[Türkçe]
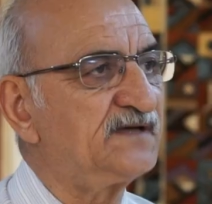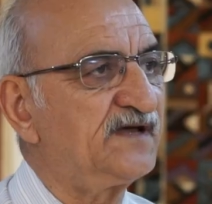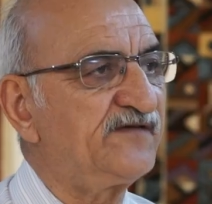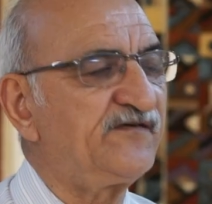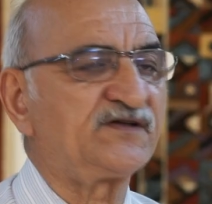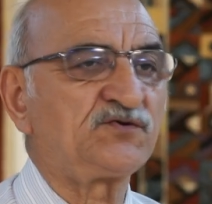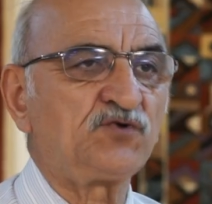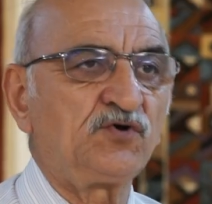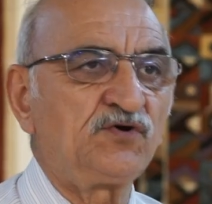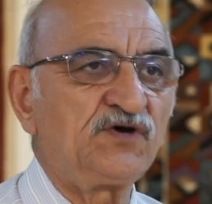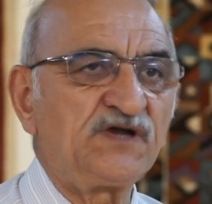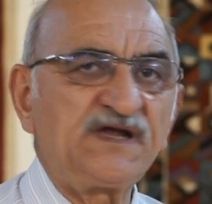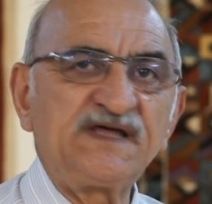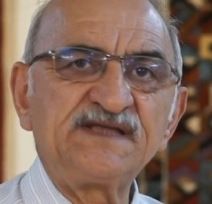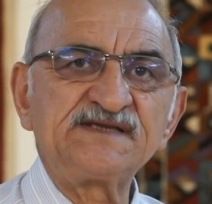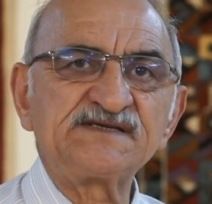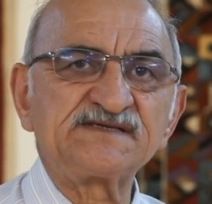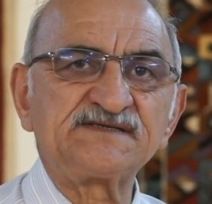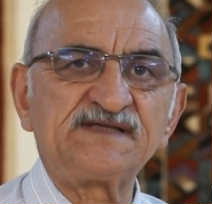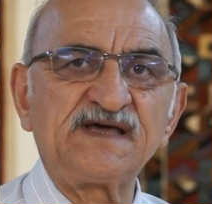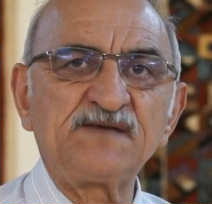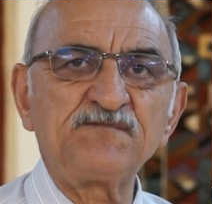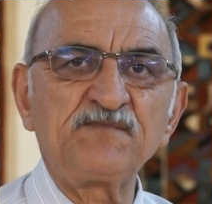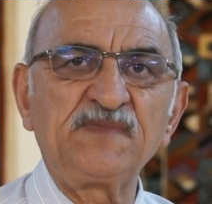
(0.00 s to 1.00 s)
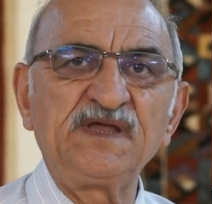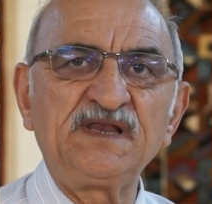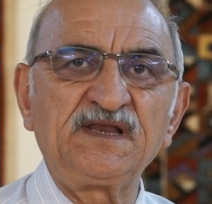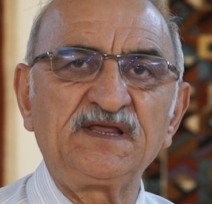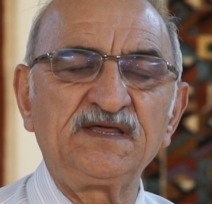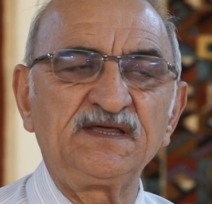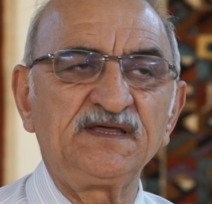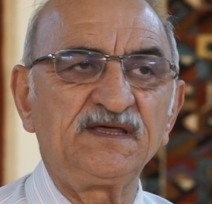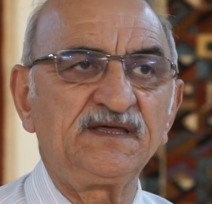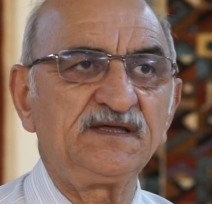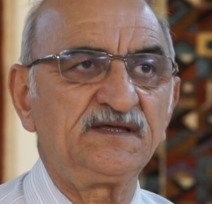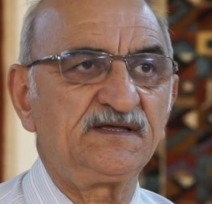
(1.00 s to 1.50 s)
evet öğrenciden
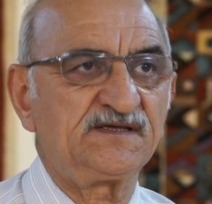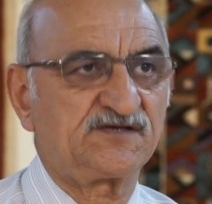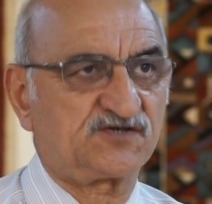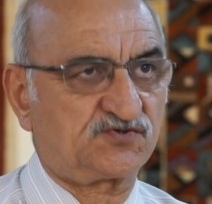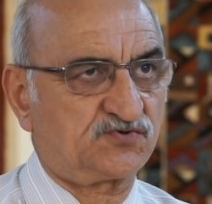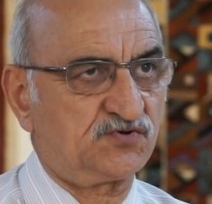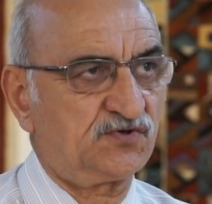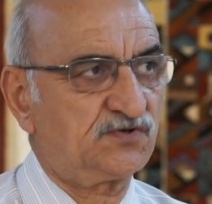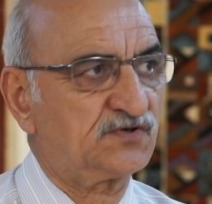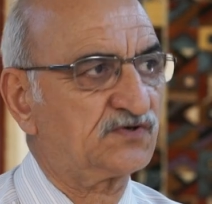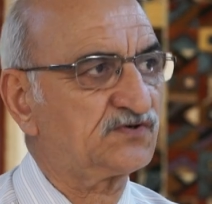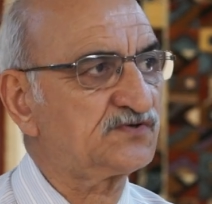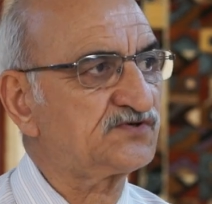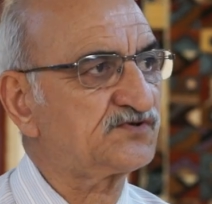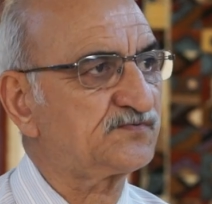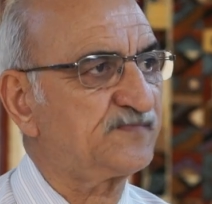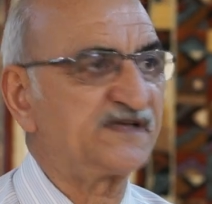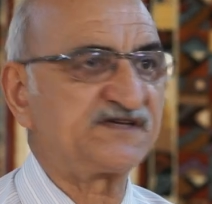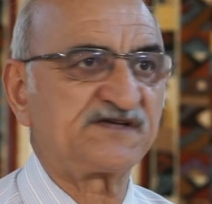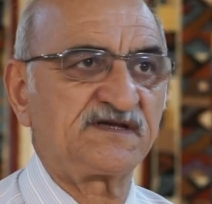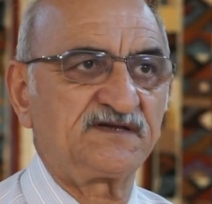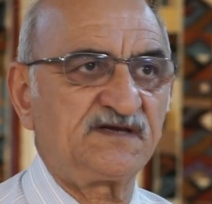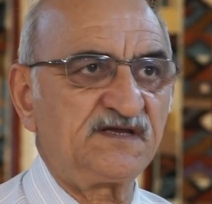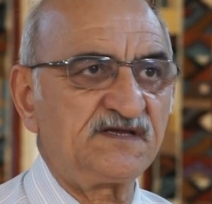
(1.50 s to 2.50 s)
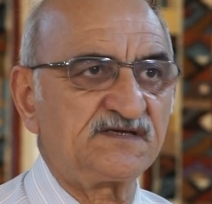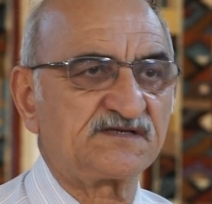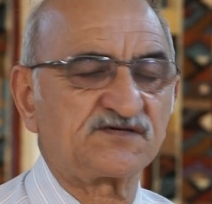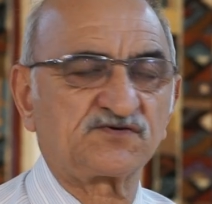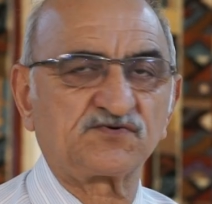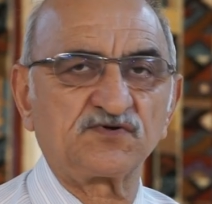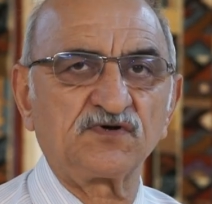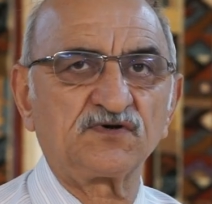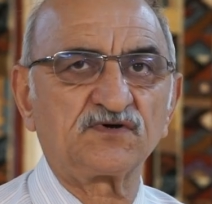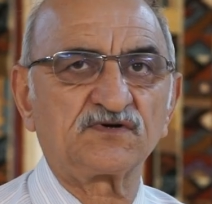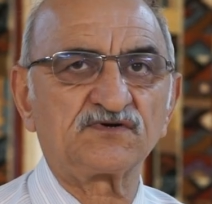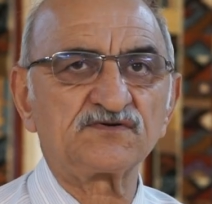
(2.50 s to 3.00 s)
bilgiyi istiyoruz, beceri
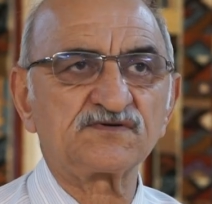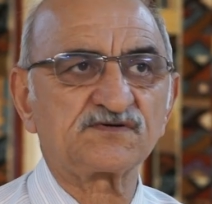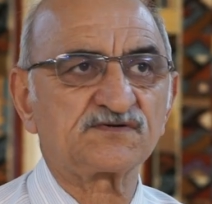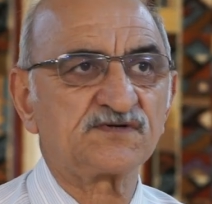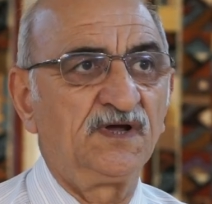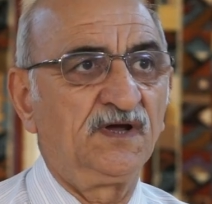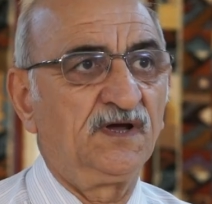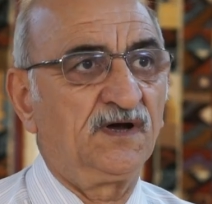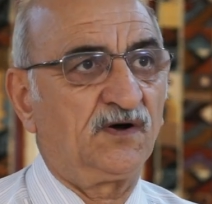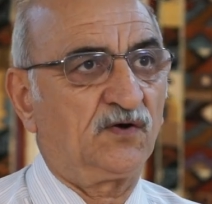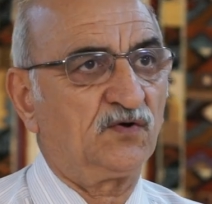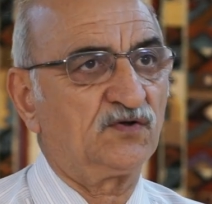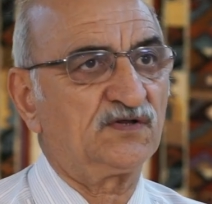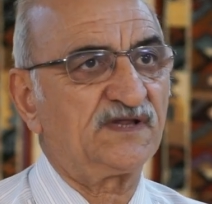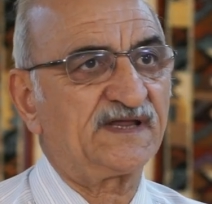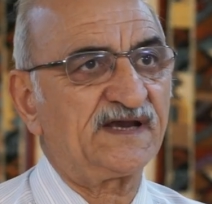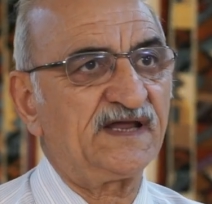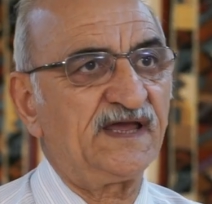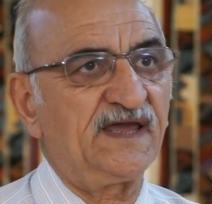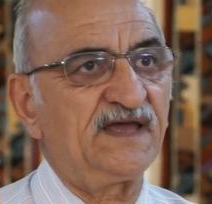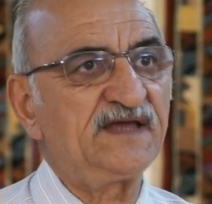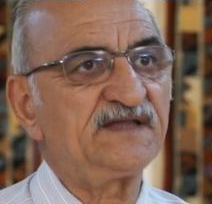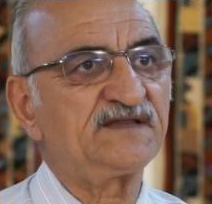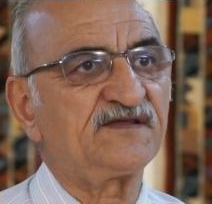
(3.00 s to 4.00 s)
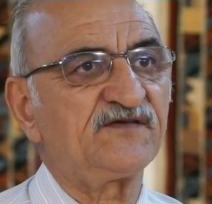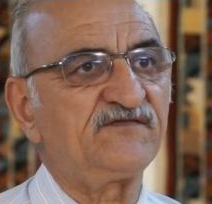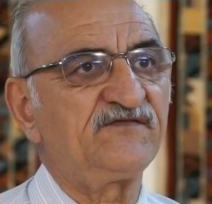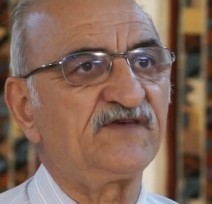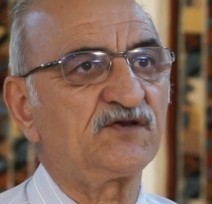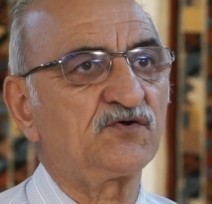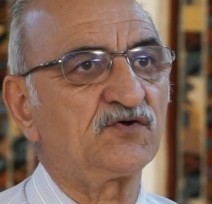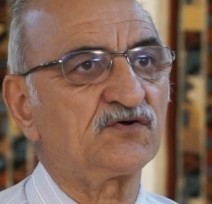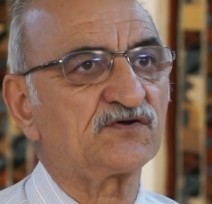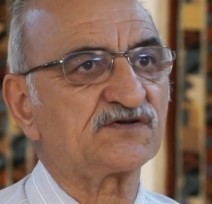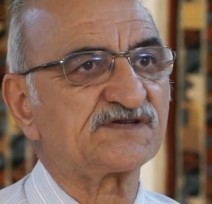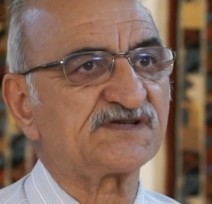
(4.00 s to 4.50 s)
istiyoruz, onlara eğitim
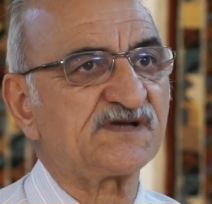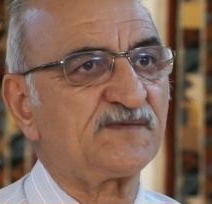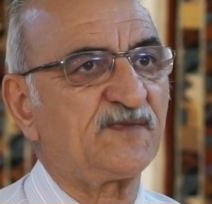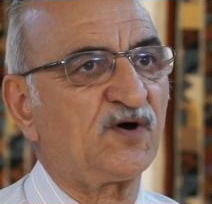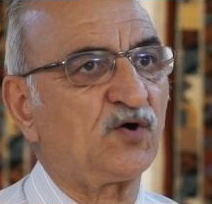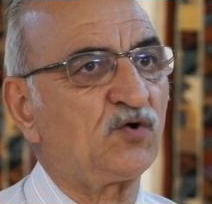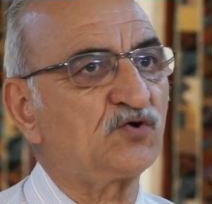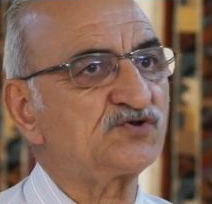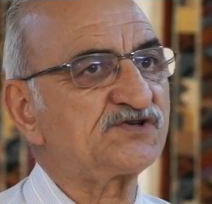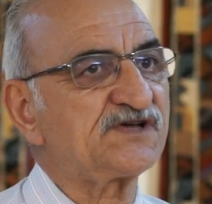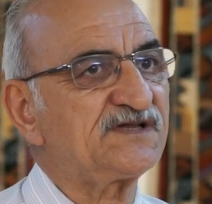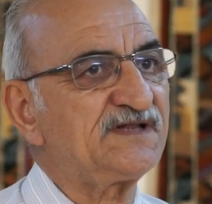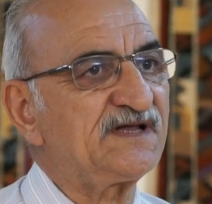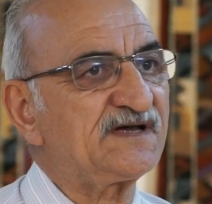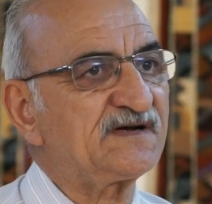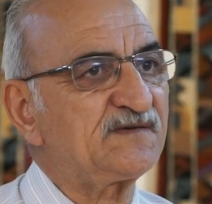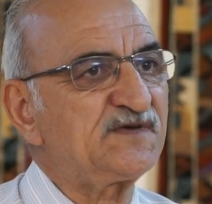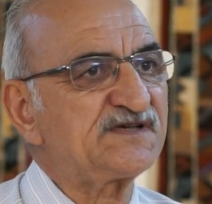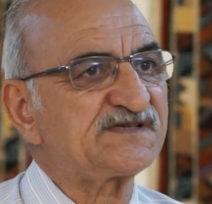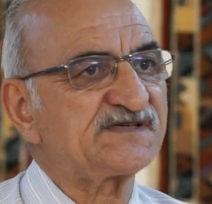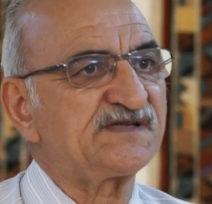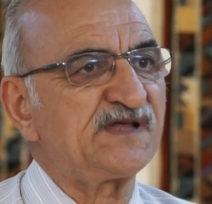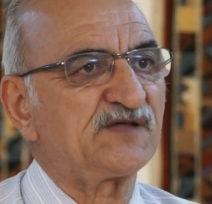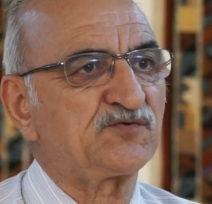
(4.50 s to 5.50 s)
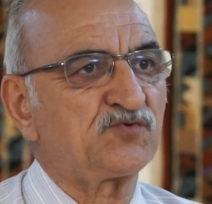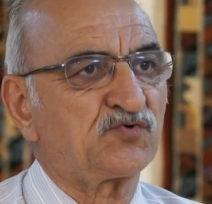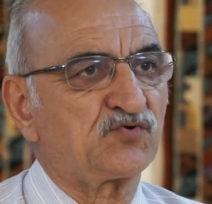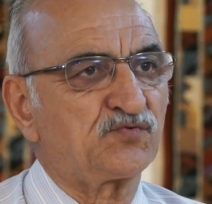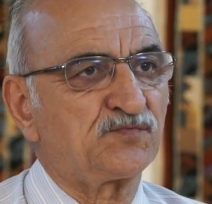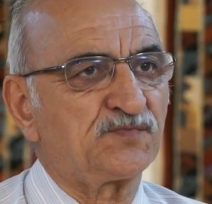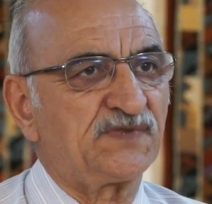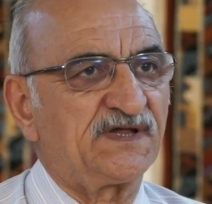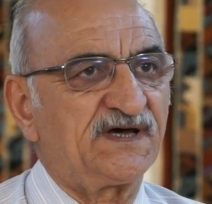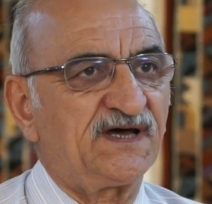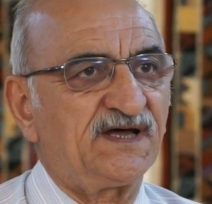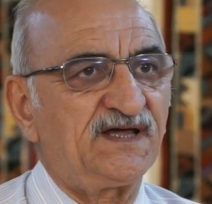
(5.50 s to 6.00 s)
veriyoruz ama hocalarımız ne
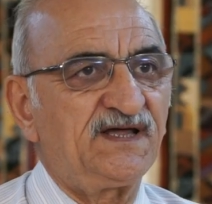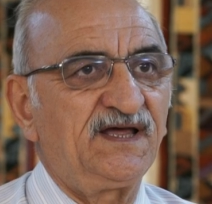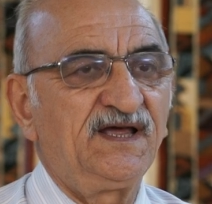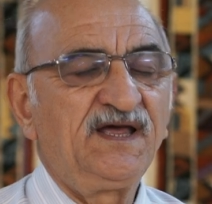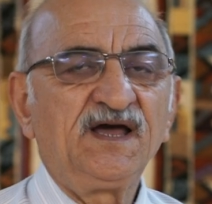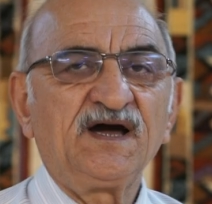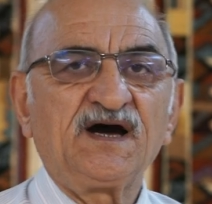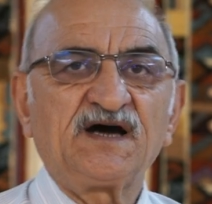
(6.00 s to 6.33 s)
durumda?